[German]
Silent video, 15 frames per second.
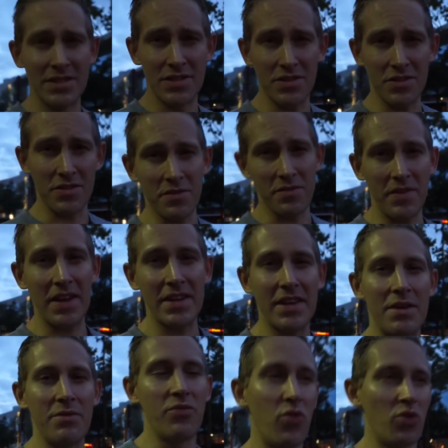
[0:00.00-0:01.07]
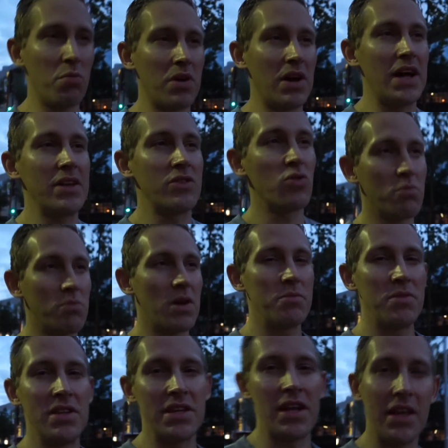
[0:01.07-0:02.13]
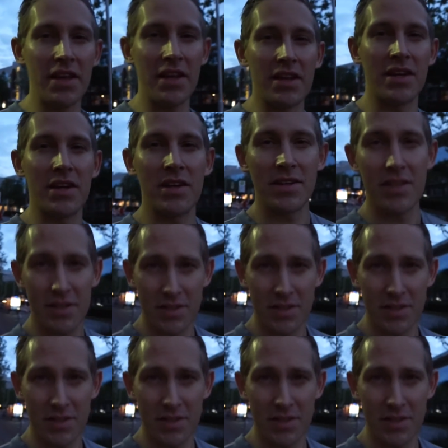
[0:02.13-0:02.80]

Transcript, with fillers: So, Wettkampfvorbereitung beim Italiener.